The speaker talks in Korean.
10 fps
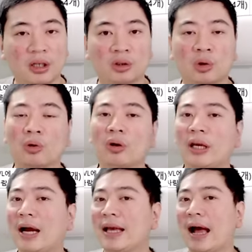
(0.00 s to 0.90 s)
적용이
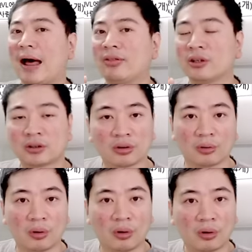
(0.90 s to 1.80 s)
아예 안 될 수도
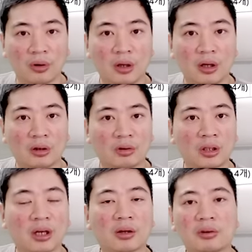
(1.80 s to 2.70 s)
있고
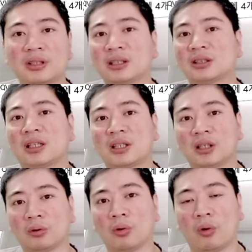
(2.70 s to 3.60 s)
되더라도 이상 증상이
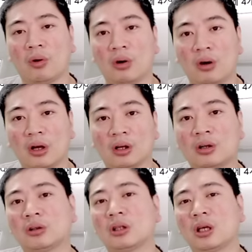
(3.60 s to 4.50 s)
생기고
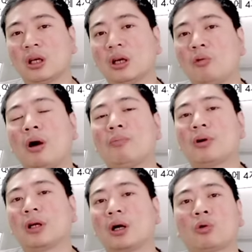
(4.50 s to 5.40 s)
그럴 때
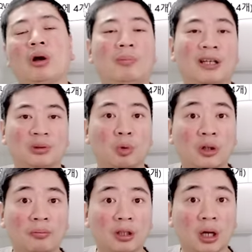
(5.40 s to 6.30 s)
환불이나 교환을 받지
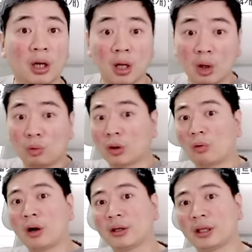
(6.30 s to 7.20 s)
못합니다. 우리가
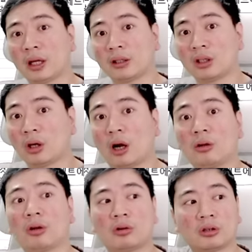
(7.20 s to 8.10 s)
호환된다는 얘기 안
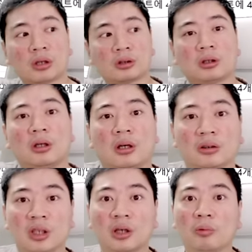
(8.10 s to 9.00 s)
했는데 네가 샀잖아.
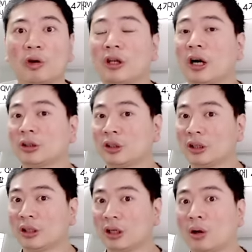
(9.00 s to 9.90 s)
책임 왜 내가
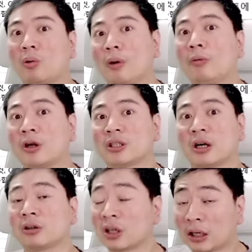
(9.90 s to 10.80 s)
져야 돼? 라고
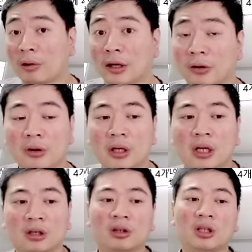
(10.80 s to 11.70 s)
매물회사가 그렇게 나와요.
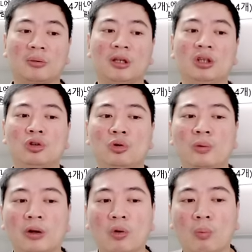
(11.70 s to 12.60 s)
그렇기 때문에 이
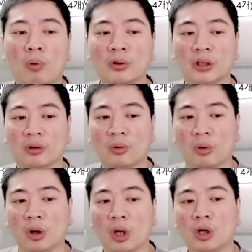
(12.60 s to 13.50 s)
큐베를 꼭 보셔야
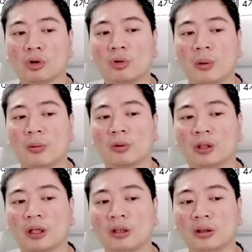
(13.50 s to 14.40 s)
되고 큐베를 볼
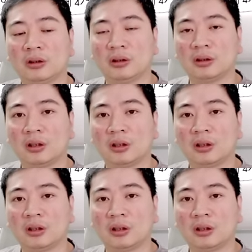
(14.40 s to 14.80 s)
때는